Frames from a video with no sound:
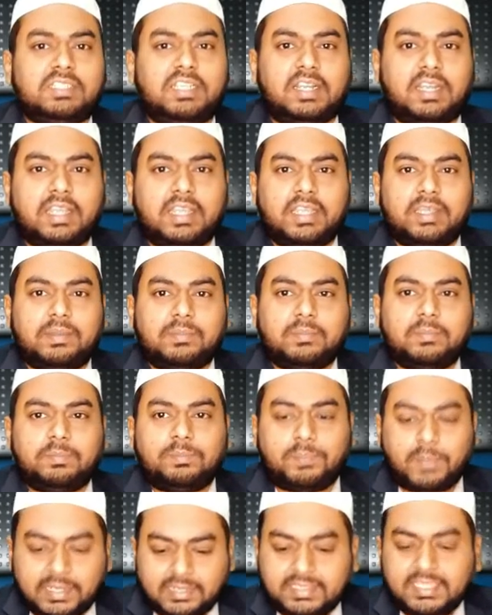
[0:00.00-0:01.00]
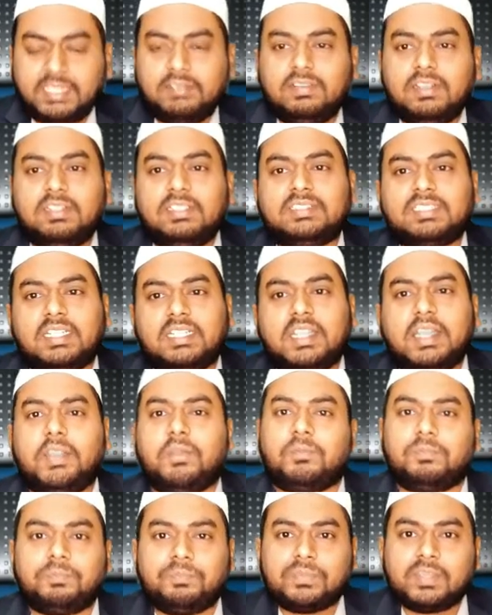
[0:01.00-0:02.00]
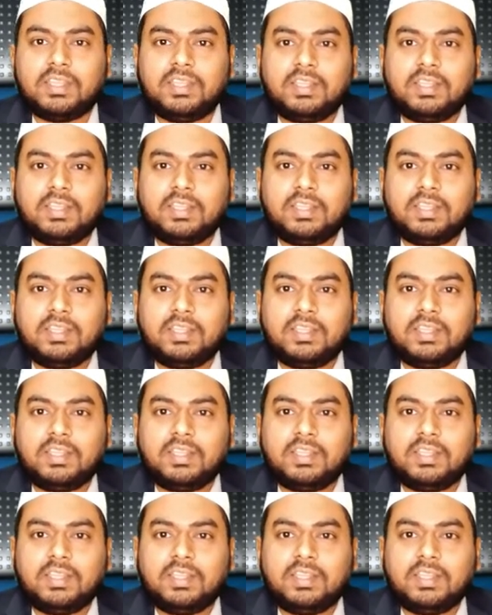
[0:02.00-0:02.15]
வச்சுக்கோங்களேன் பட்டுன்னு விழுந்து செதறிடும்